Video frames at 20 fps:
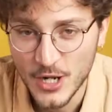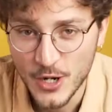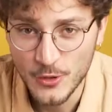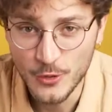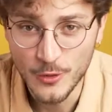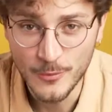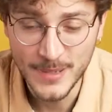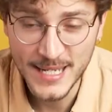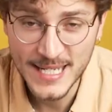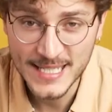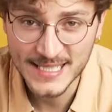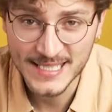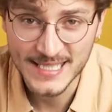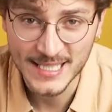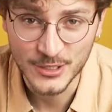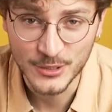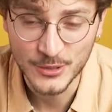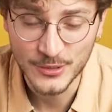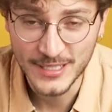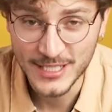Le mais, c'est
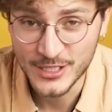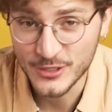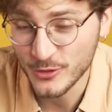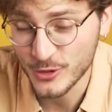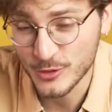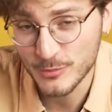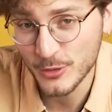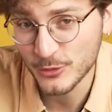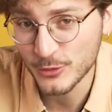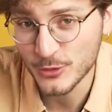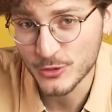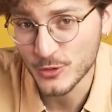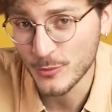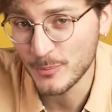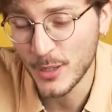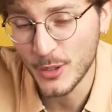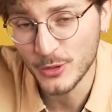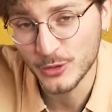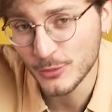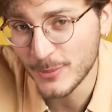que les changements ne sont
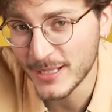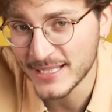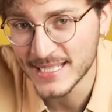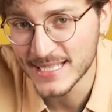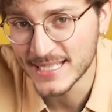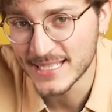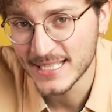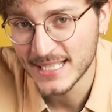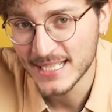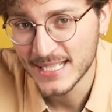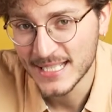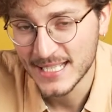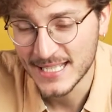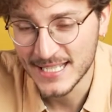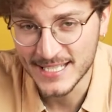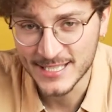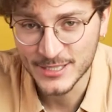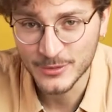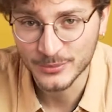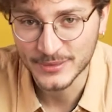pas automatiques,
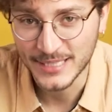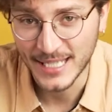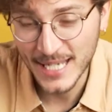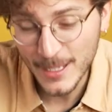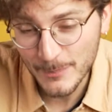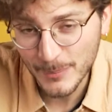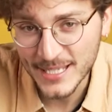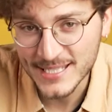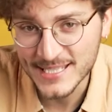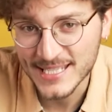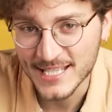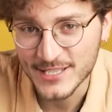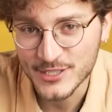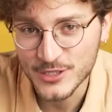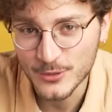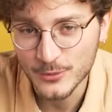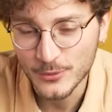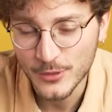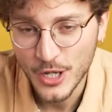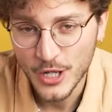ils sont à
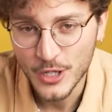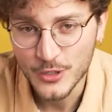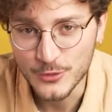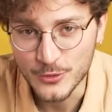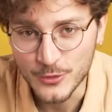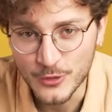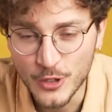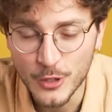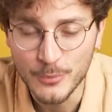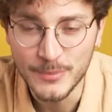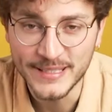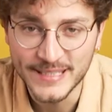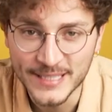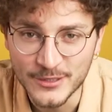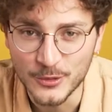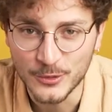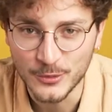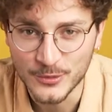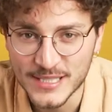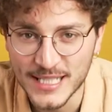l'appréciation du comité
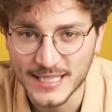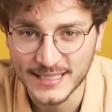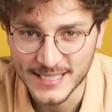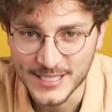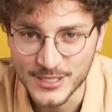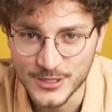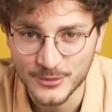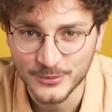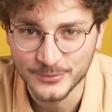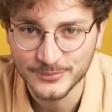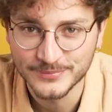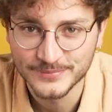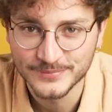de concertation.